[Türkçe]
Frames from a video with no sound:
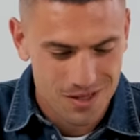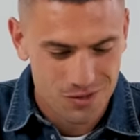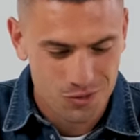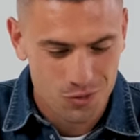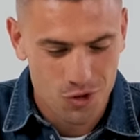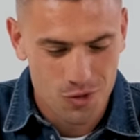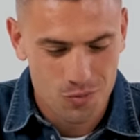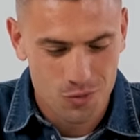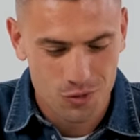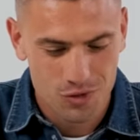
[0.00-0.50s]

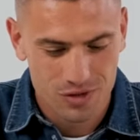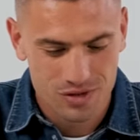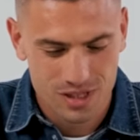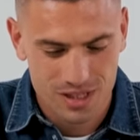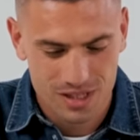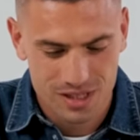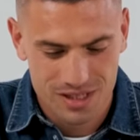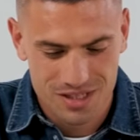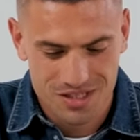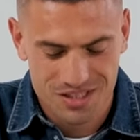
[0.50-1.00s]
Soyunma odasına
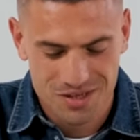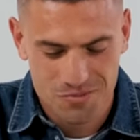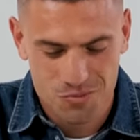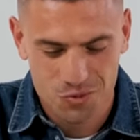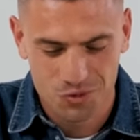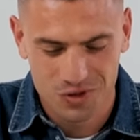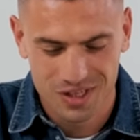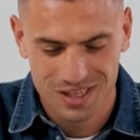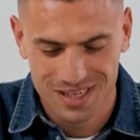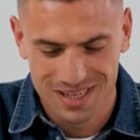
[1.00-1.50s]
girince
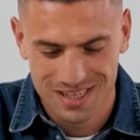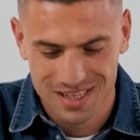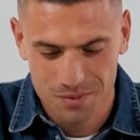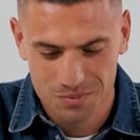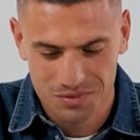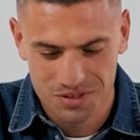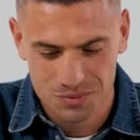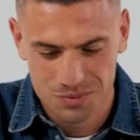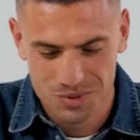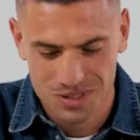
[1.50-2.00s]
mutlaka
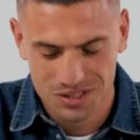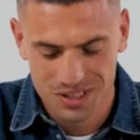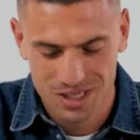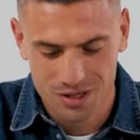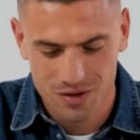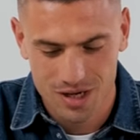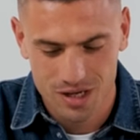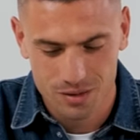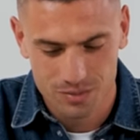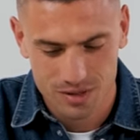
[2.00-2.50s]
yaptığım bir şey
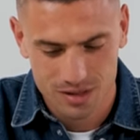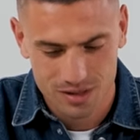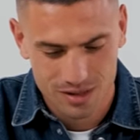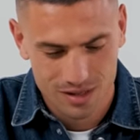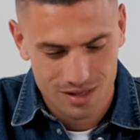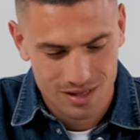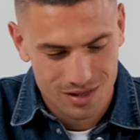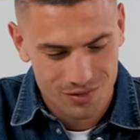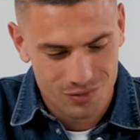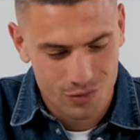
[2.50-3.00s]
var mı?
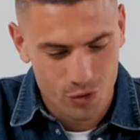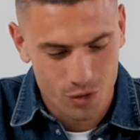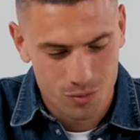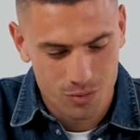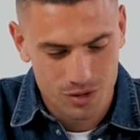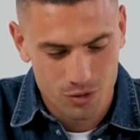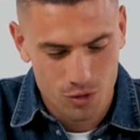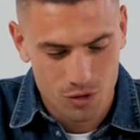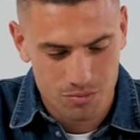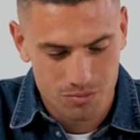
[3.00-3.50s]

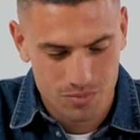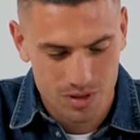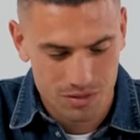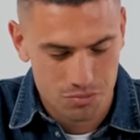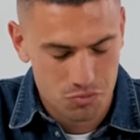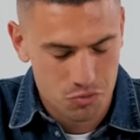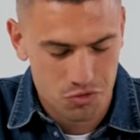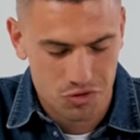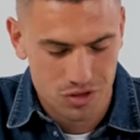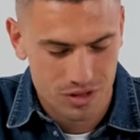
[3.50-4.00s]
Formanı öpmek,
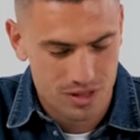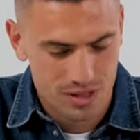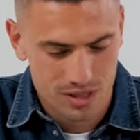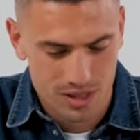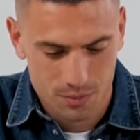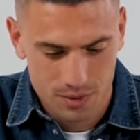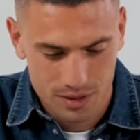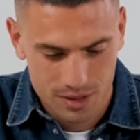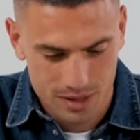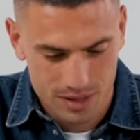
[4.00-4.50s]
müzik
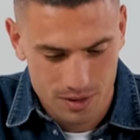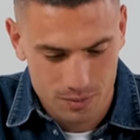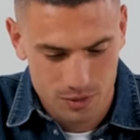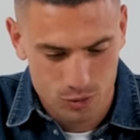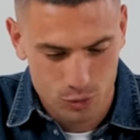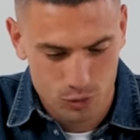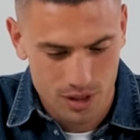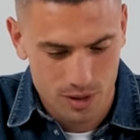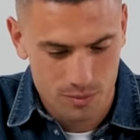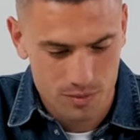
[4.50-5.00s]
dinlemek ya da bir
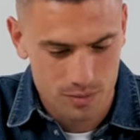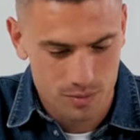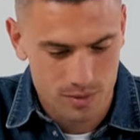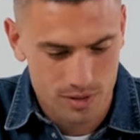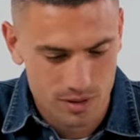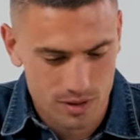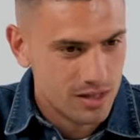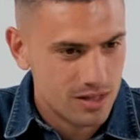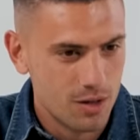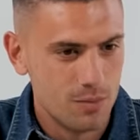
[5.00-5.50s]
totem gibi.
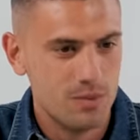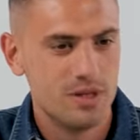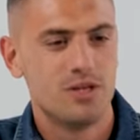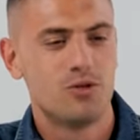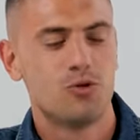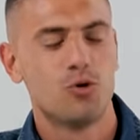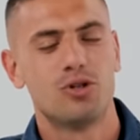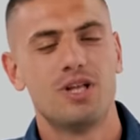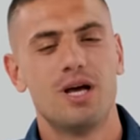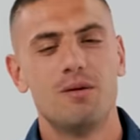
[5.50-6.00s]
Tabii ki
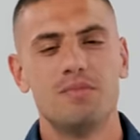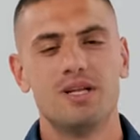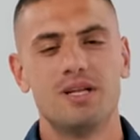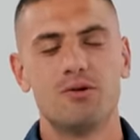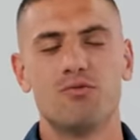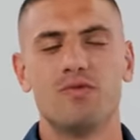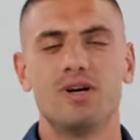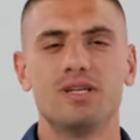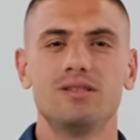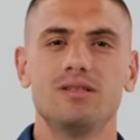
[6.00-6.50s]

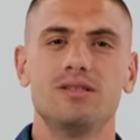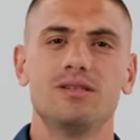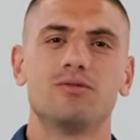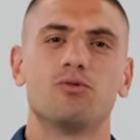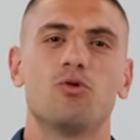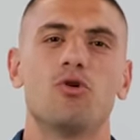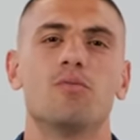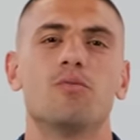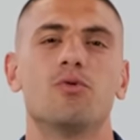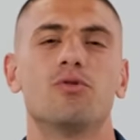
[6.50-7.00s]
totemlerim var
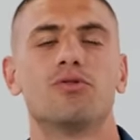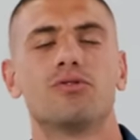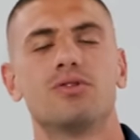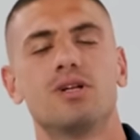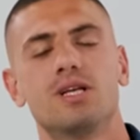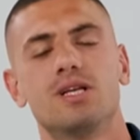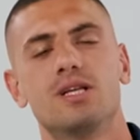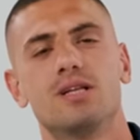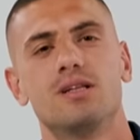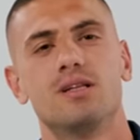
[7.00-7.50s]
soyunma odasına
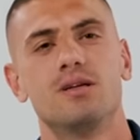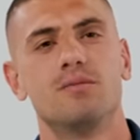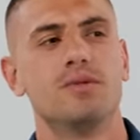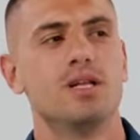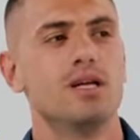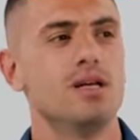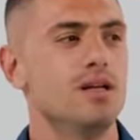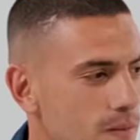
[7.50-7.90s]
girdiğimde.